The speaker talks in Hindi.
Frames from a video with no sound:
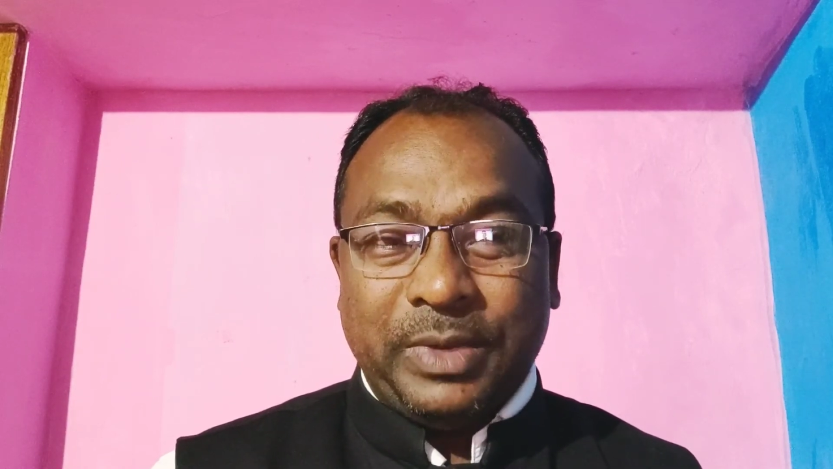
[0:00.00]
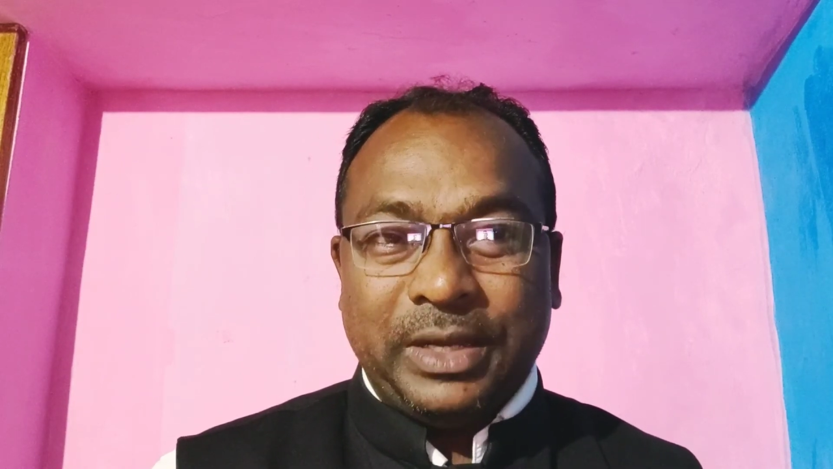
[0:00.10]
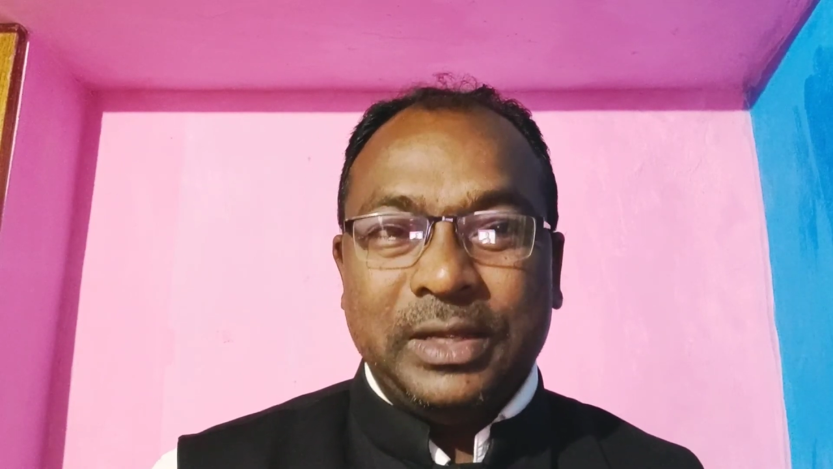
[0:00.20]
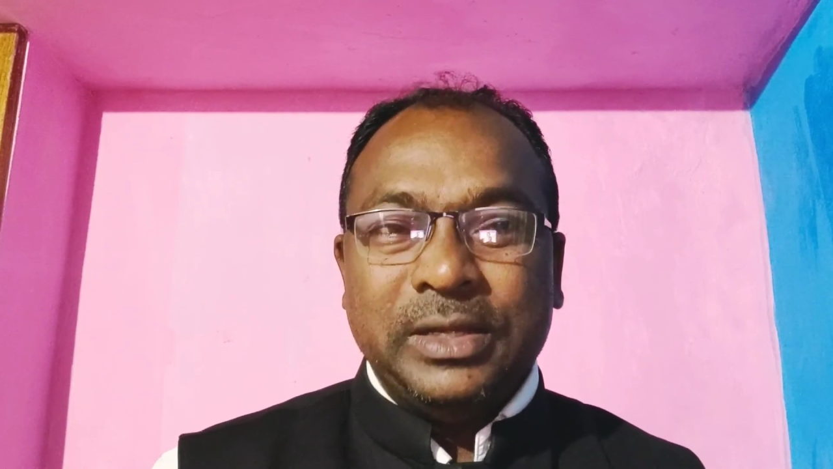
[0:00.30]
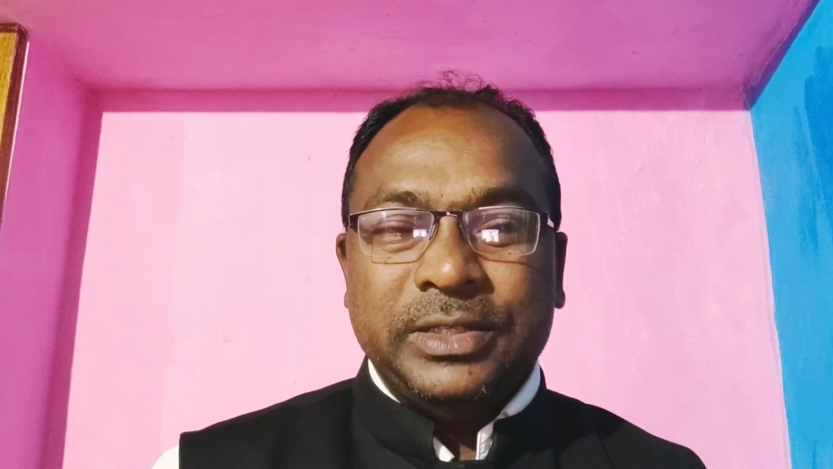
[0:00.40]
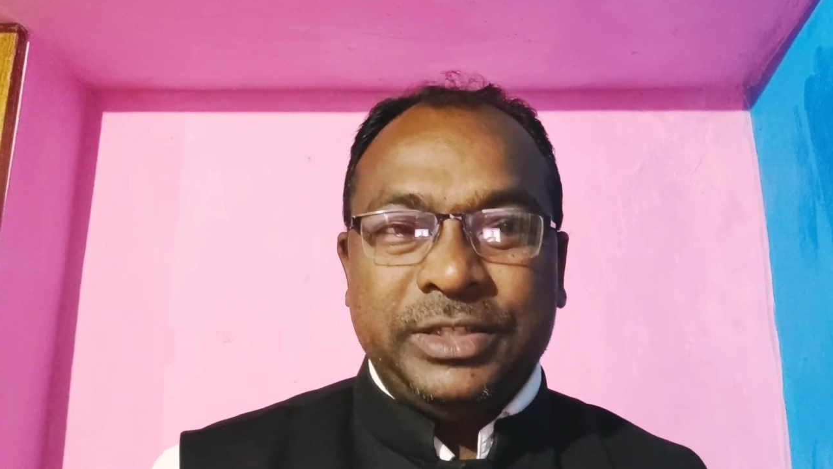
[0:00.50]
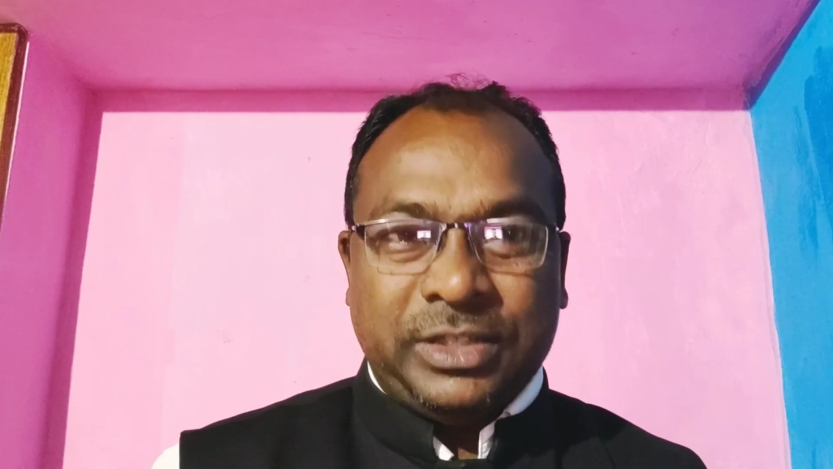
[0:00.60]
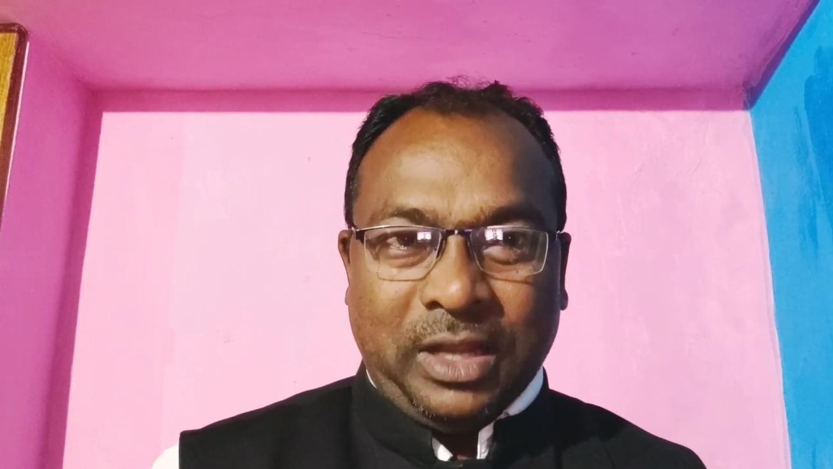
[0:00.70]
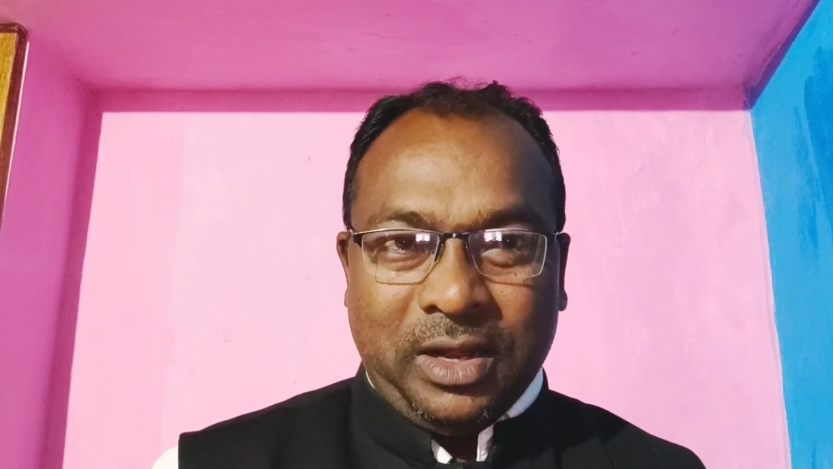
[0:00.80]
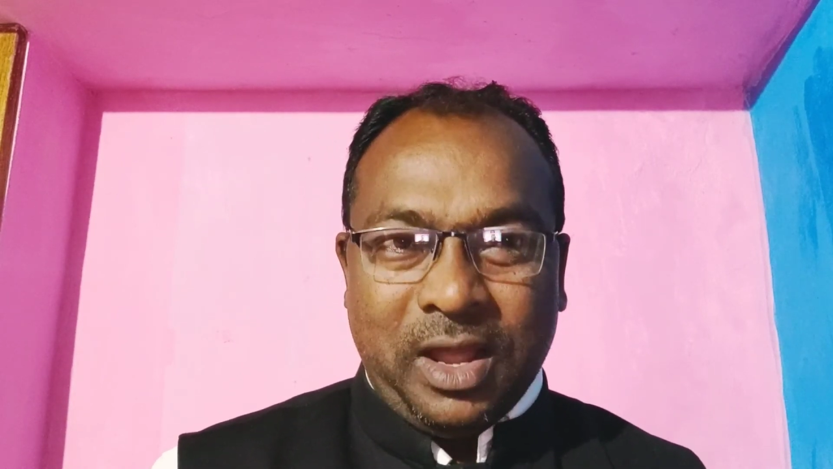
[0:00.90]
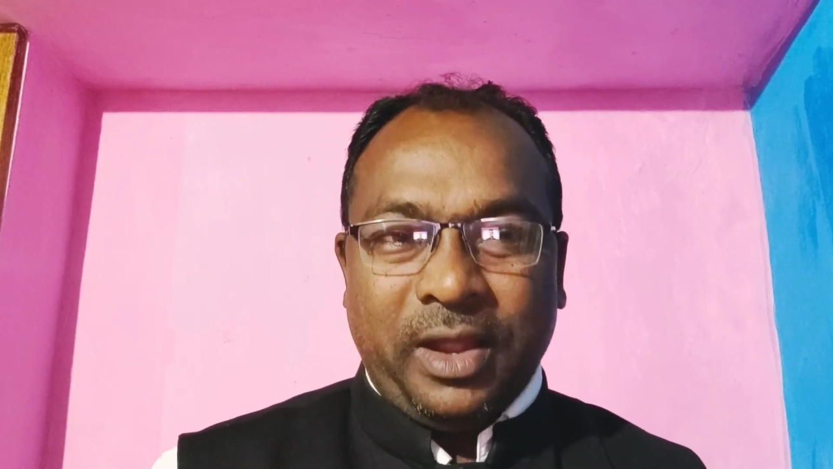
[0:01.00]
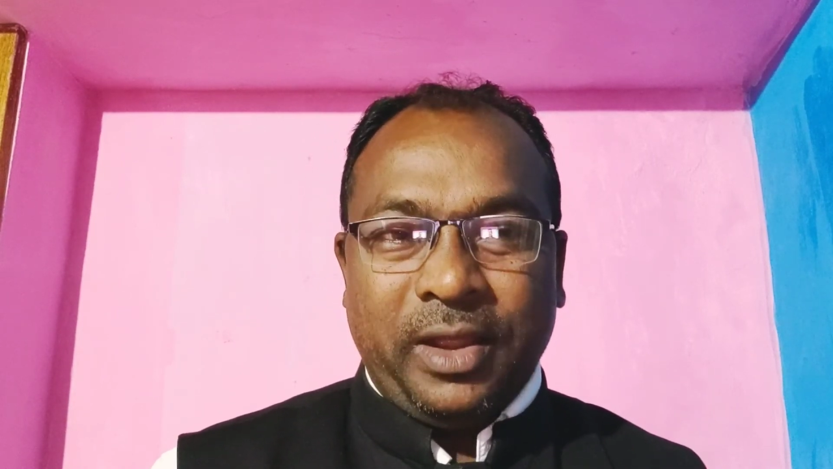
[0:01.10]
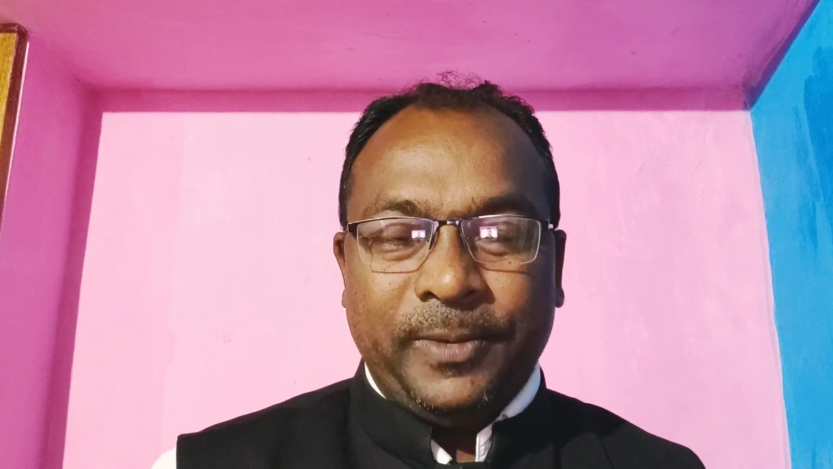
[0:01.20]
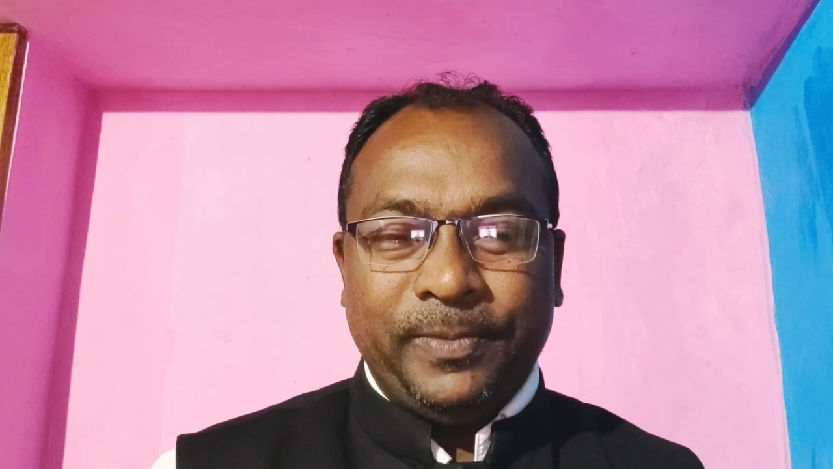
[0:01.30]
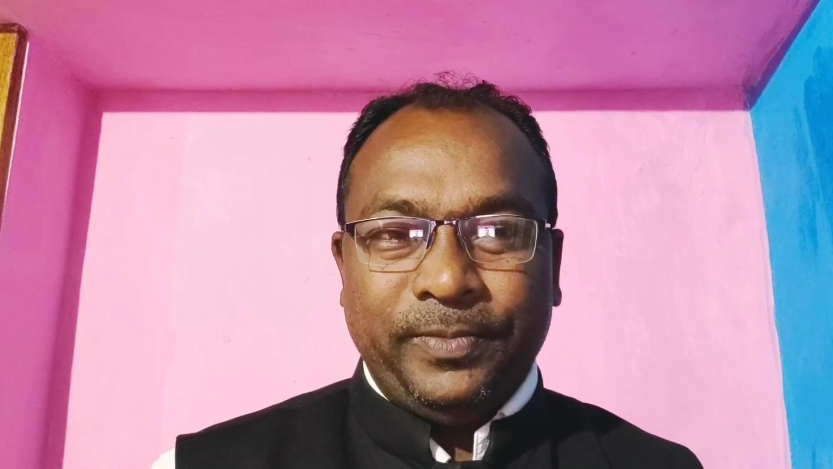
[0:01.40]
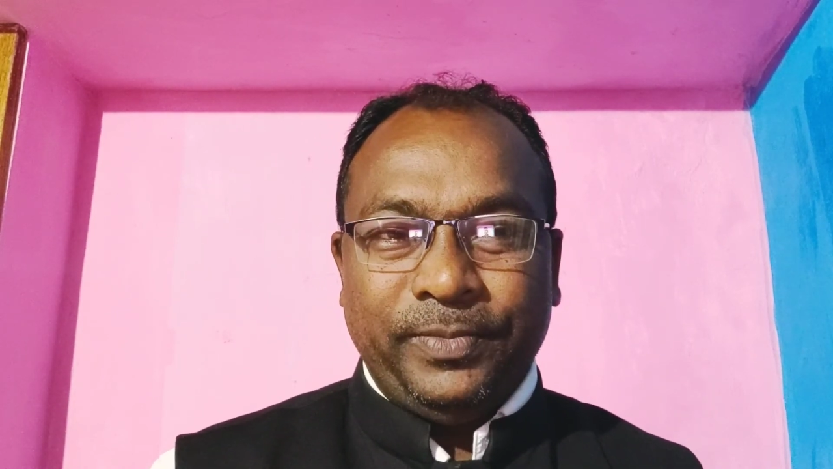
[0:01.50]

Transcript: में चलना है